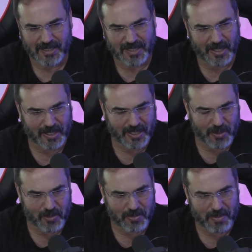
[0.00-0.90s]
Tem, tem
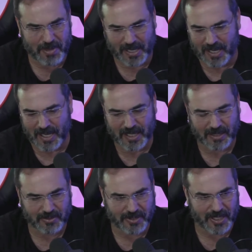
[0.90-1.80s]
um
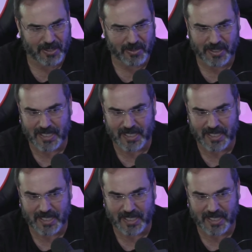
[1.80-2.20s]
supermercado, tem, tem